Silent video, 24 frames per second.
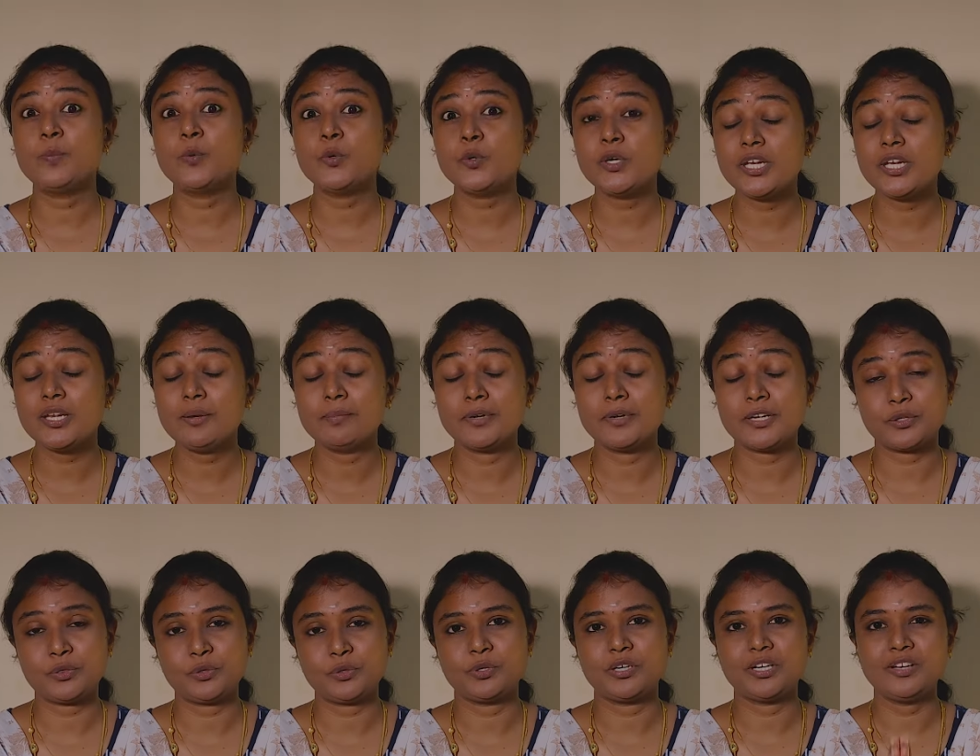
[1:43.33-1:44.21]
மூங்கில்
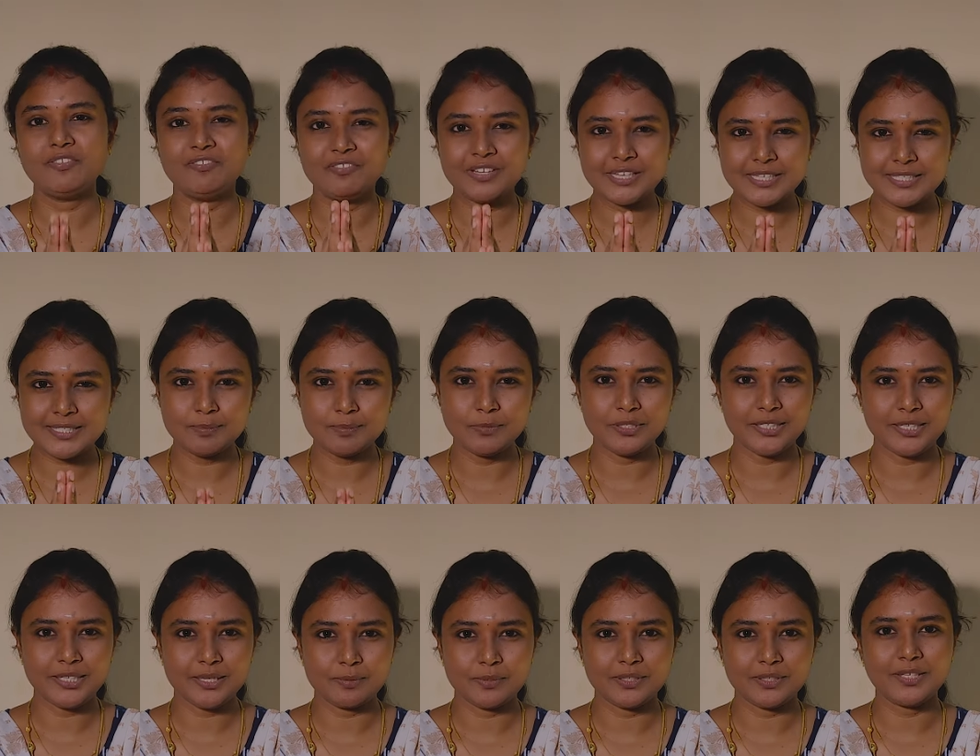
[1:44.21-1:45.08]
மரத்தோட
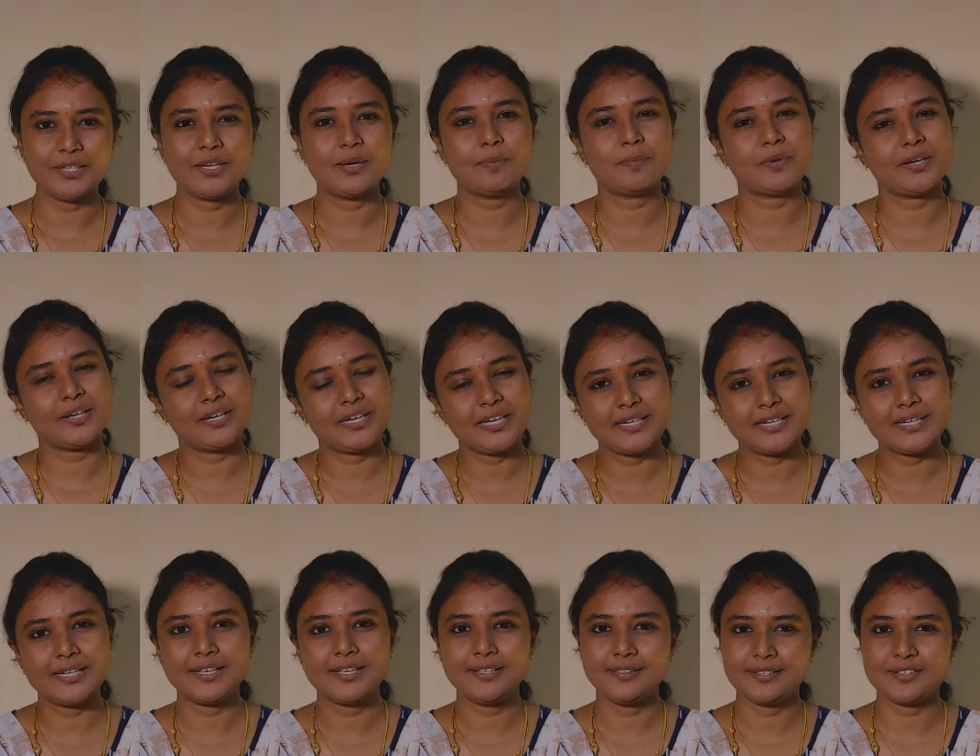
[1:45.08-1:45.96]
ஃப்ளெக்சிபிலிட்டியை பற்றி நம்ம
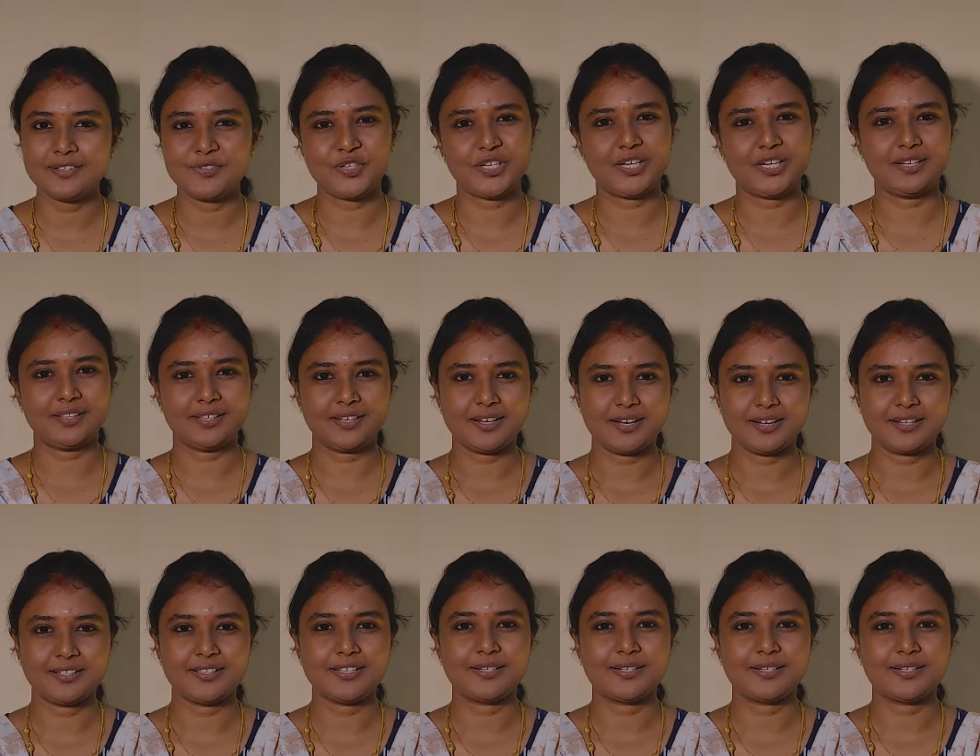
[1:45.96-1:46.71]
டீட்டெயிலாக தெரிஞ்சுக்கிறதுக்காக